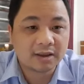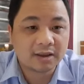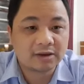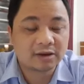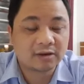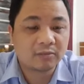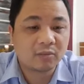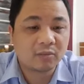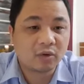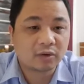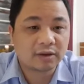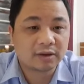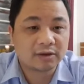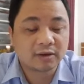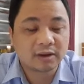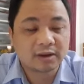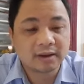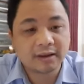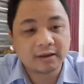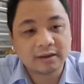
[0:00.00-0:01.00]
chương 1 thì
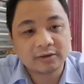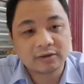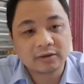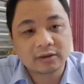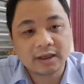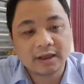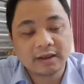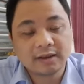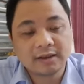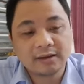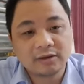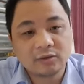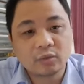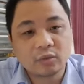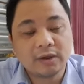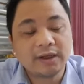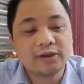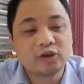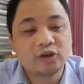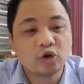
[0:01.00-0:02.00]
chúng ta thấy là tên là những
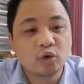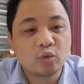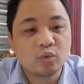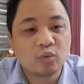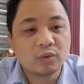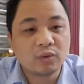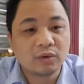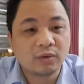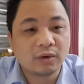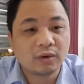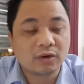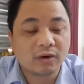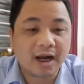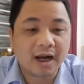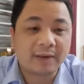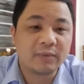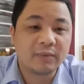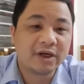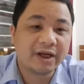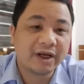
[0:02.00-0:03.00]
quy định chung đúng không? có
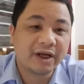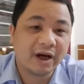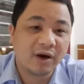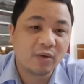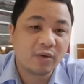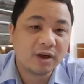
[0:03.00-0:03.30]
20 điều